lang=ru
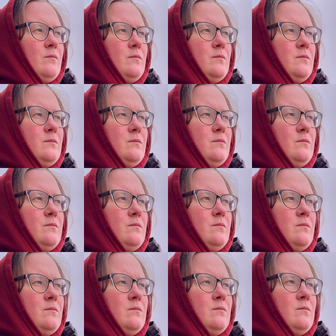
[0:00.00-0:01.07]
чтобы ты, не
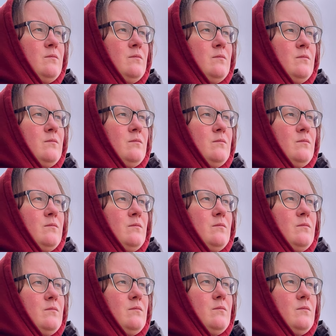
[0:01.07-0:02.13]
знаю, покормила
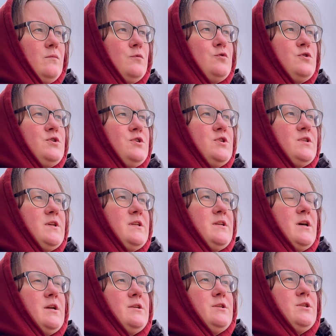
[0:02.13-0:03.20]
эту лошадь. Ну, чисто
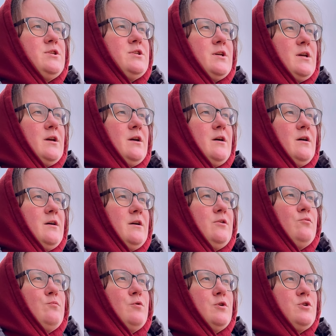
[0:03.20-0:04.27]
теоретически
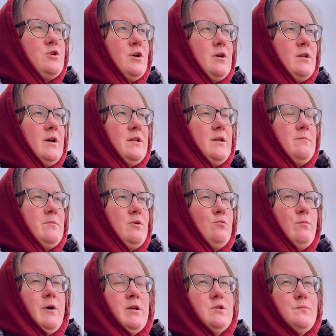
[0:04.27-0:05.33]
любой человек, да, там,
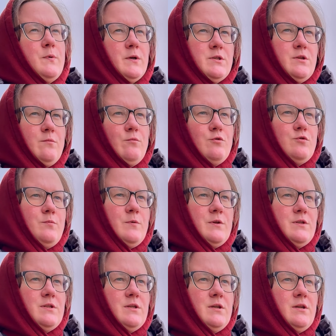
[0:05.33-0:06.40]
любая инспекция может
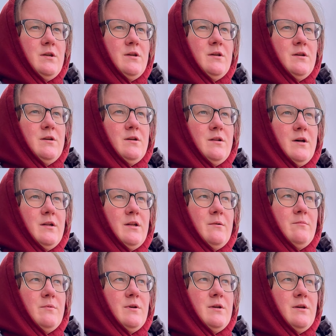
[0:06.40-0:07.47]
прийти, да,
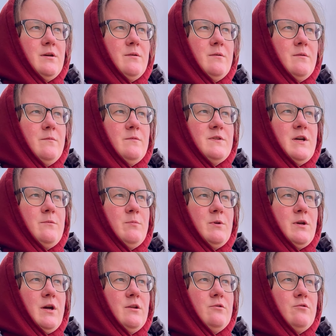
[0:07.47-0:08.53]
там, и взять
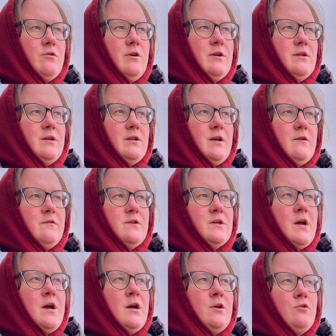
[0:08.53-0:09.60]
под контроль и надавить.
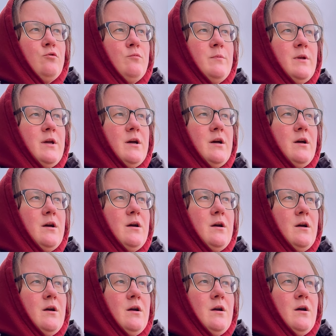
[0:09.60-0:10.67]
Серьезно? Меня... Это,
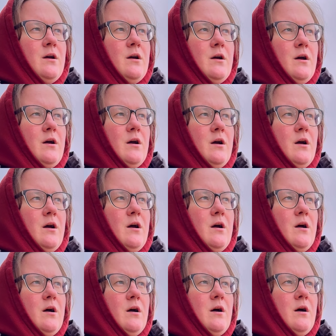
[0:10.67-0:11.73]
это регулируется
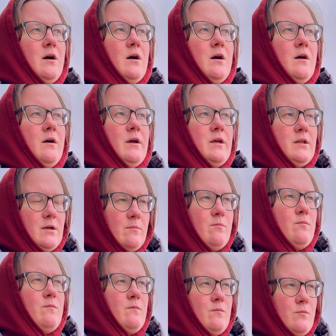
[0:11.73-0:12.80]
законом? А, это
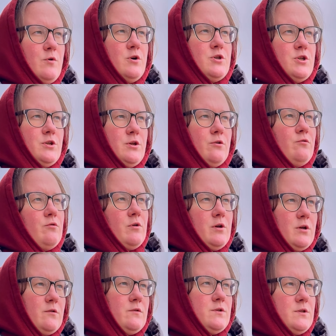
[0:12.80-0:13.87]
может
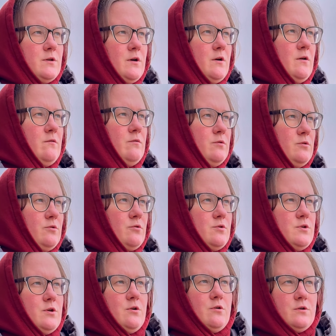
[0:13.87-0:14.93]
регулироваться вот
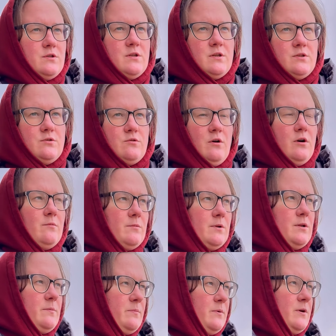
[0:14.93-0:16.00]
Россельхознадзором,
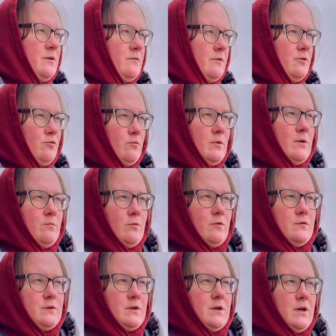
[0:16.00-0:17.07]
это первое, ну, ага. на
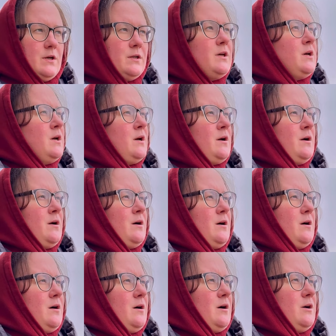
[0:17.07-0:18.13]
мой взгляд.
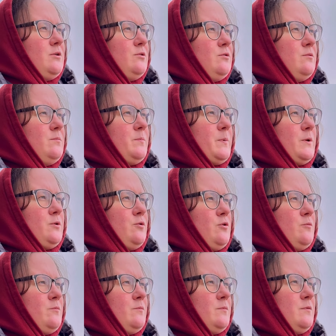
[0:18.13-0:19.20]
А,
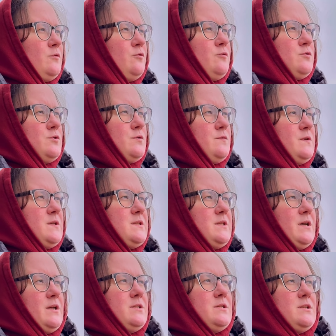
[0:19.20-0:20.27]
Потом, ну,
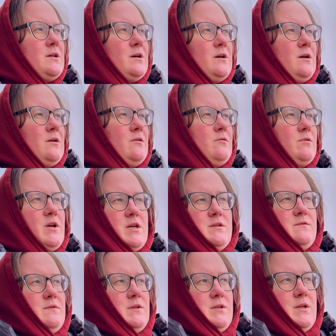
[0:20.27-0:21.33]
ветстанция, у нас
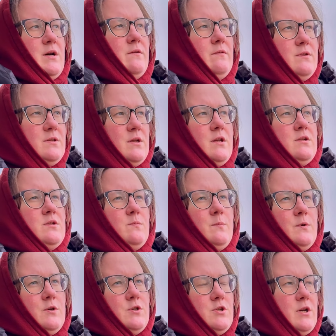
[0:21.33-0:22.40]
всегда ветстанция
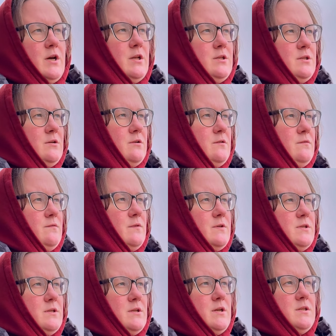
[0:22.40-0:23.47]
приезжает, делает
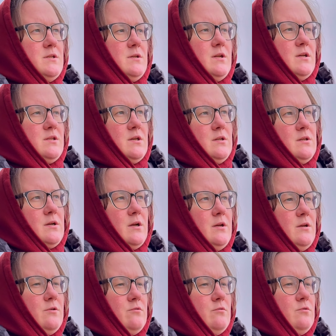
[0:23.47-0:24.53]
вакцинацию, нас
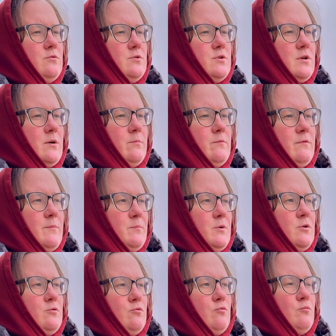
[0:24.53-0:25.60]
контролирует. То есть, как бы,
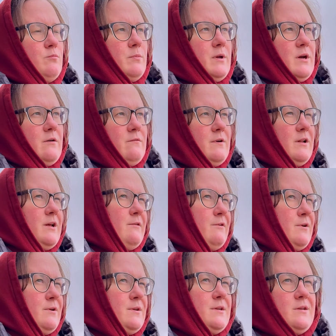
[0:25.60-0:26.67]
во-первых, ну, у меня в
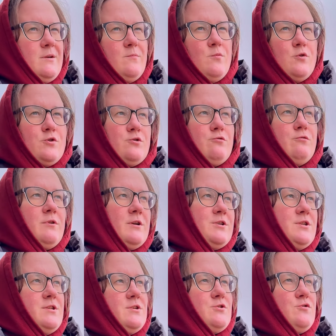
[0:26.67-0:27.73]
голове не может
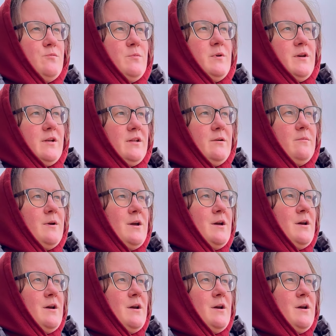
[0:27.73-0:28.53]
уложиться, чтобы я там,